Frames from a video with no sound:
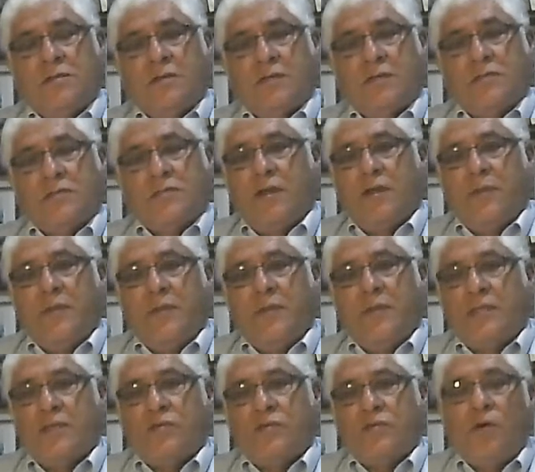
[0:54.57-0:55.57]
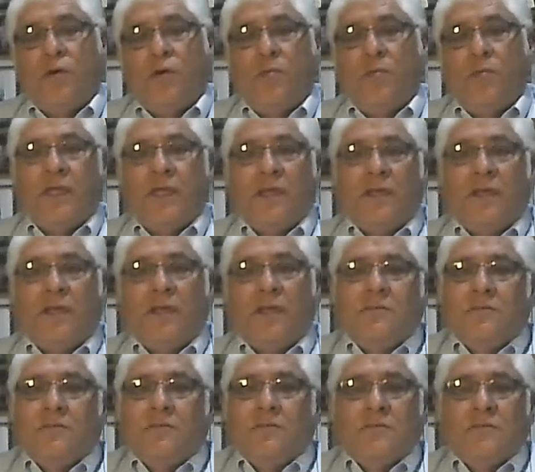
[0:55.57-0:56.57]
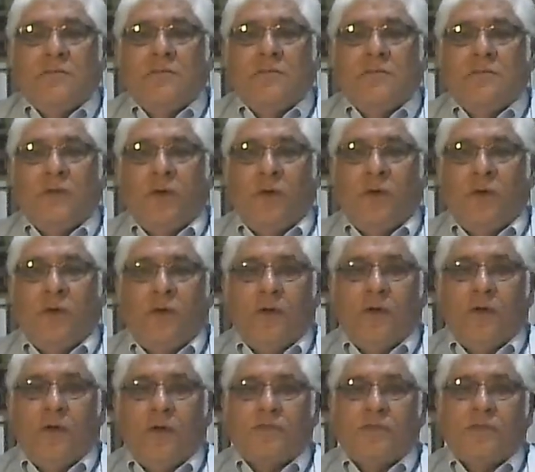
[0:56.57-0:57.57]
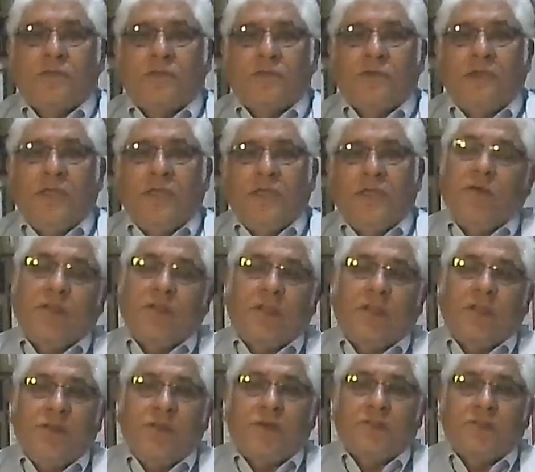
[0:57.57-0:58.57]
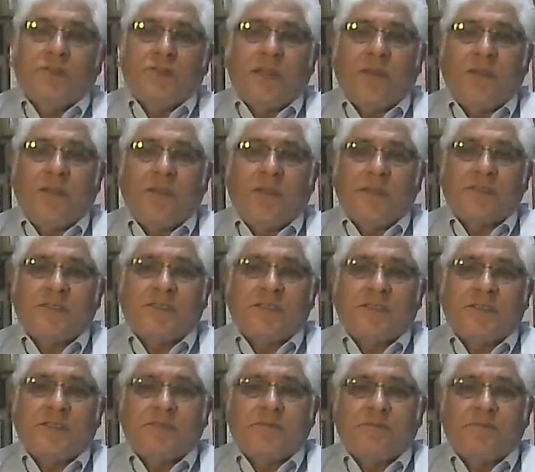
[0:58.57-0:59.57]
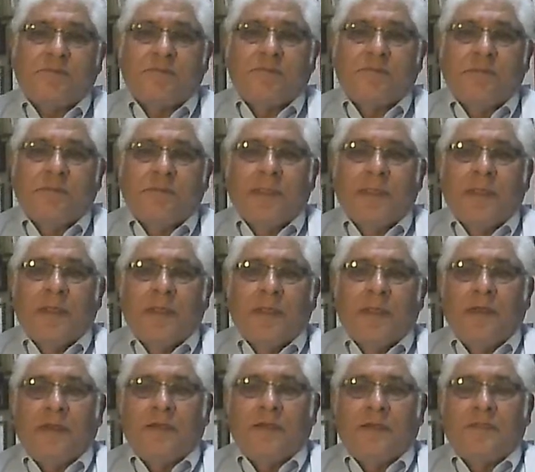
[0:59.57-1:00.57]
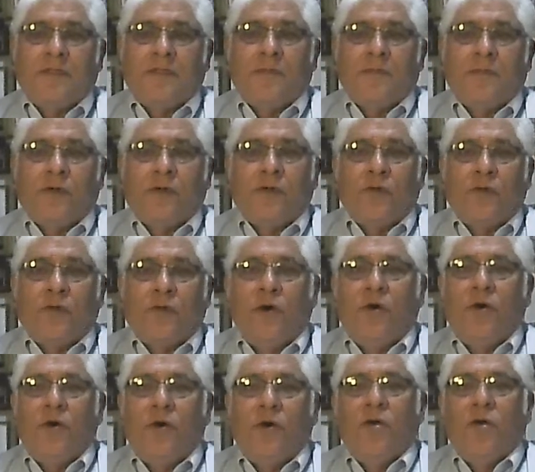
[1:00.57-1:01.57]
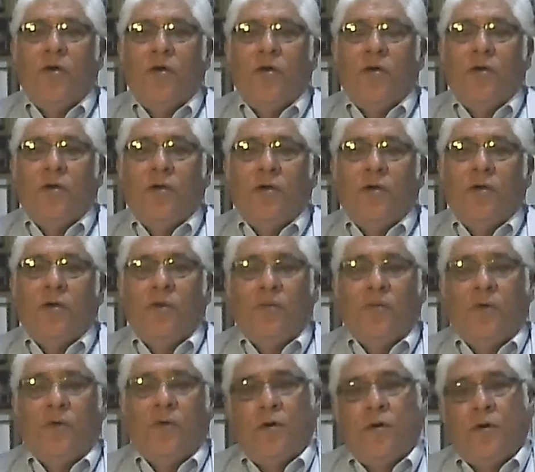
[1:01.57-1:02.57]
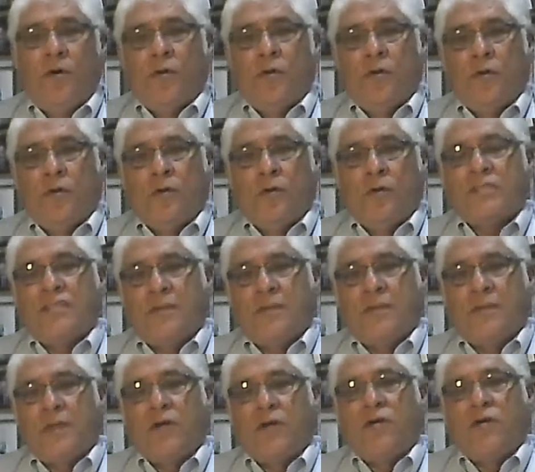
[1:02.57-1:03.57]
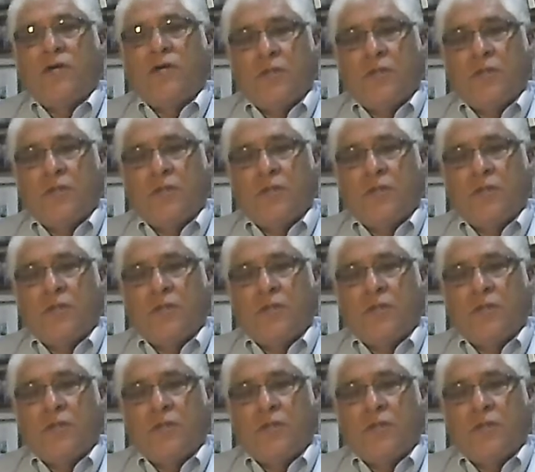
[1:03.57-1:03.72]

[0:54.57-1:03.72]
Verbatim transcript: solamente es un hombre o es hijo de Dios nada más, este, pero no como no lo aceptan como